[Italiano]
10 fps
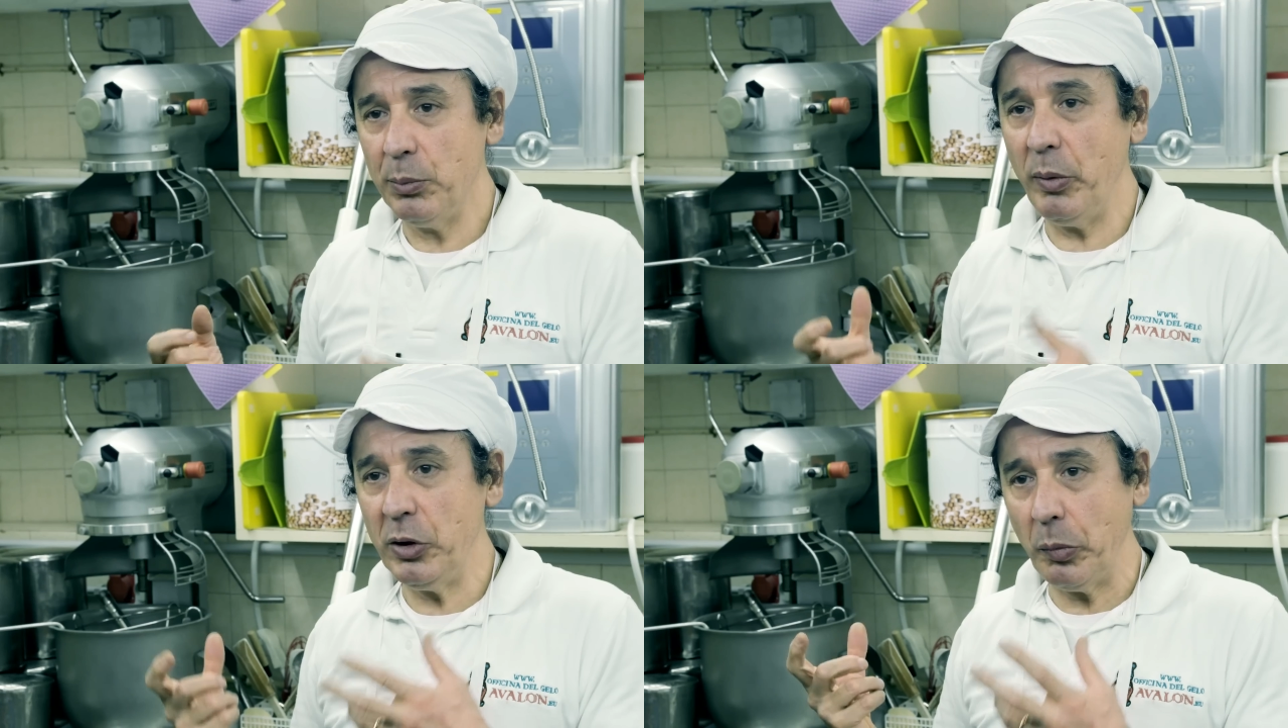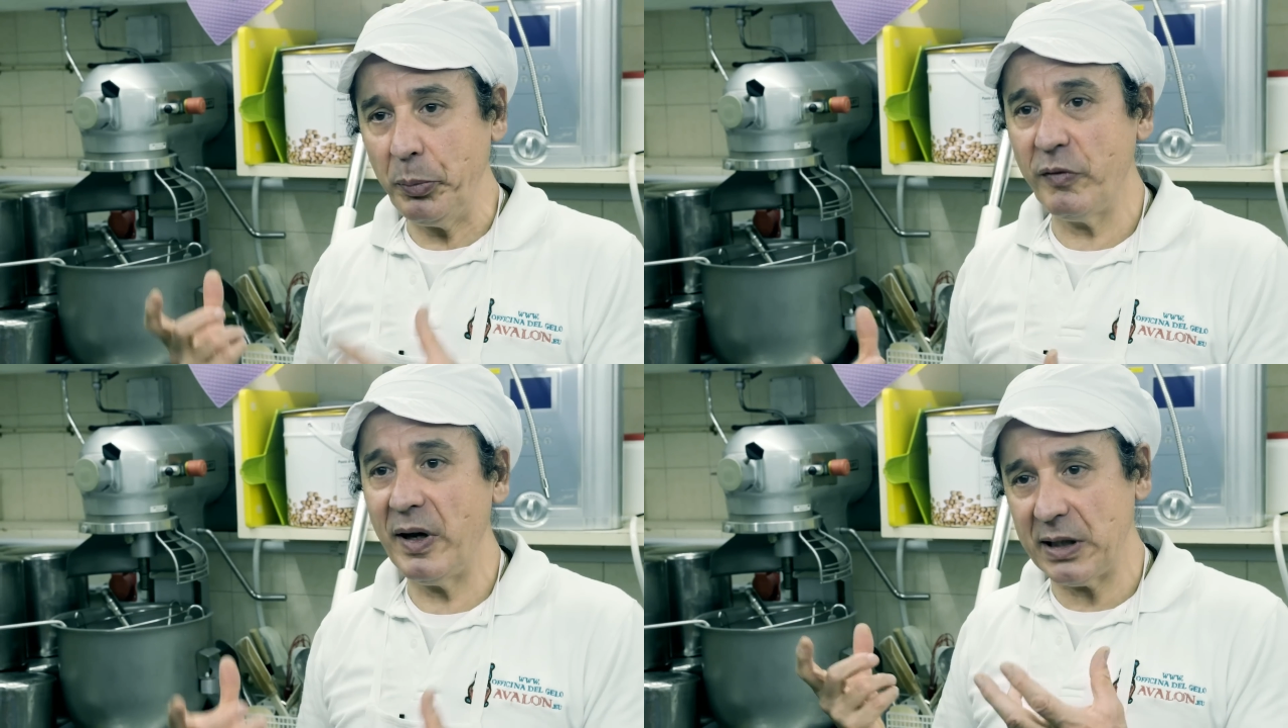Il momento
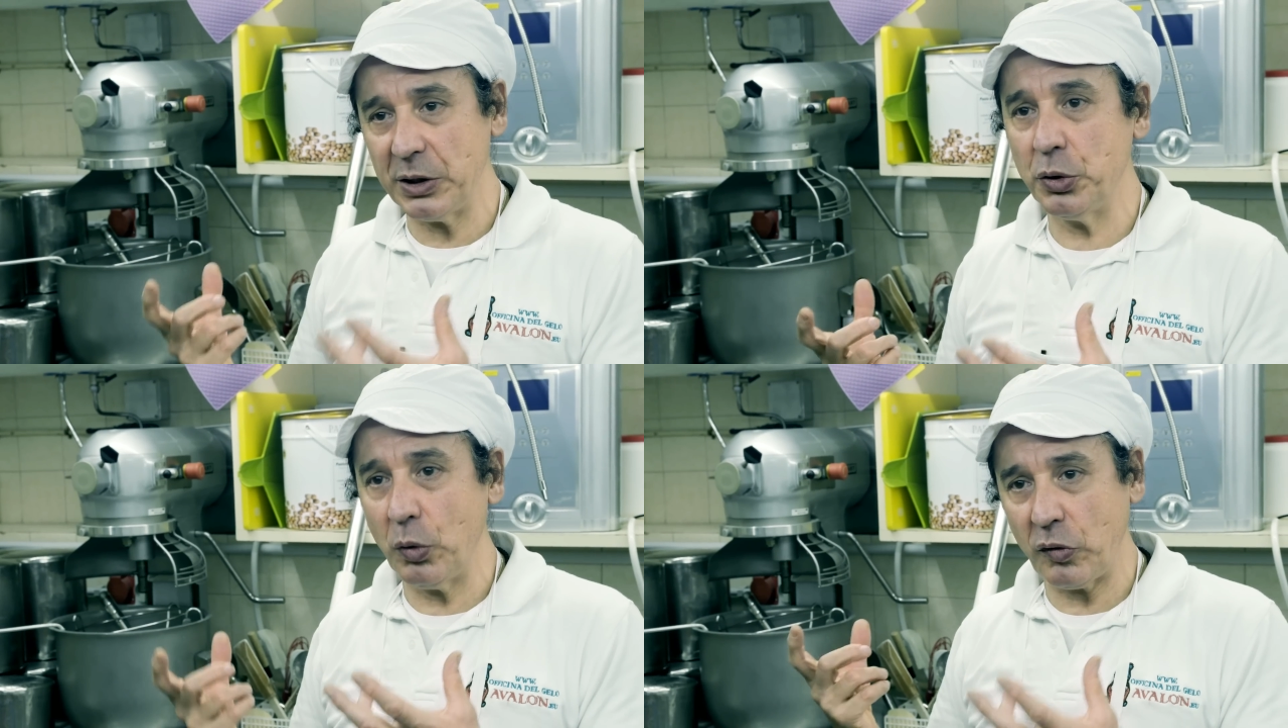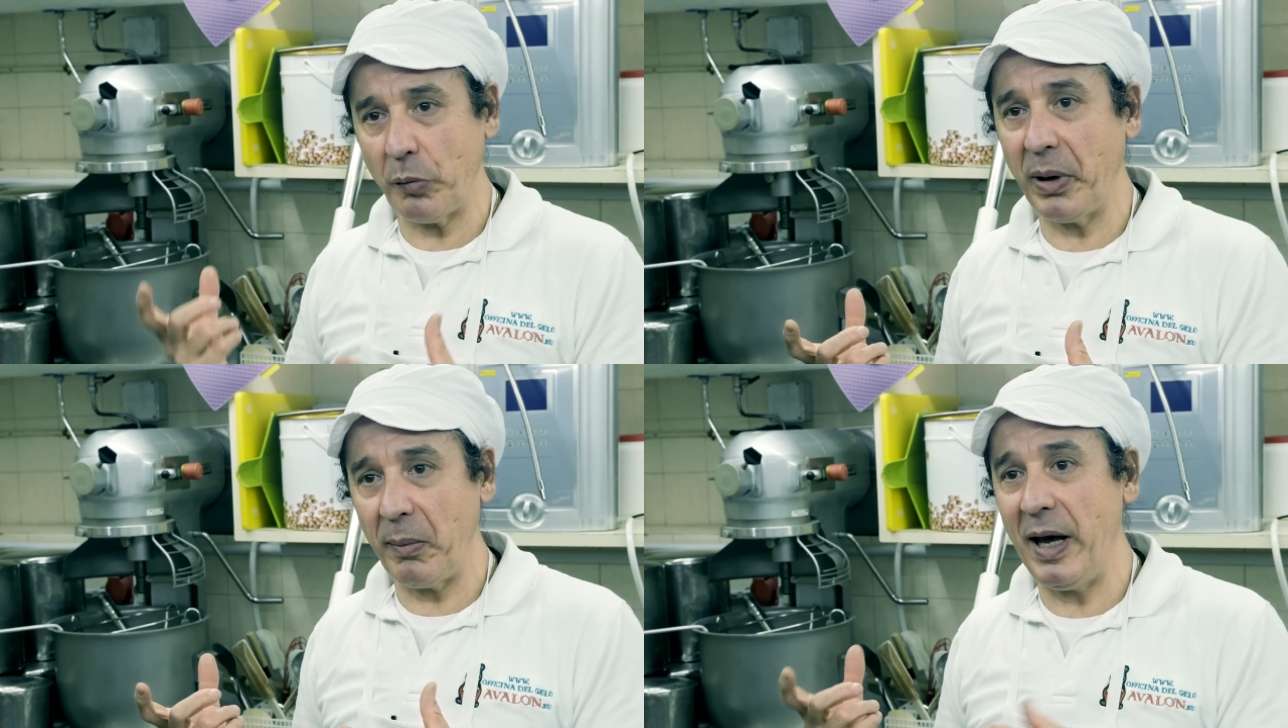più
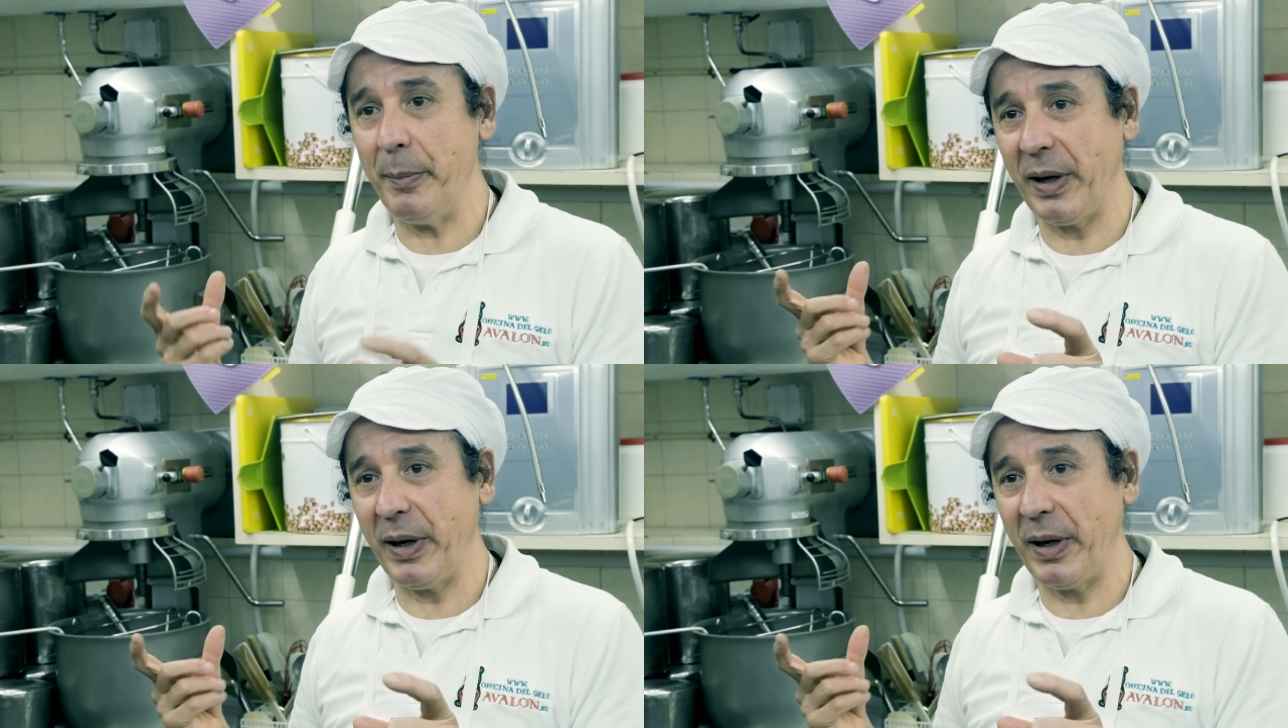vantaggioso per me,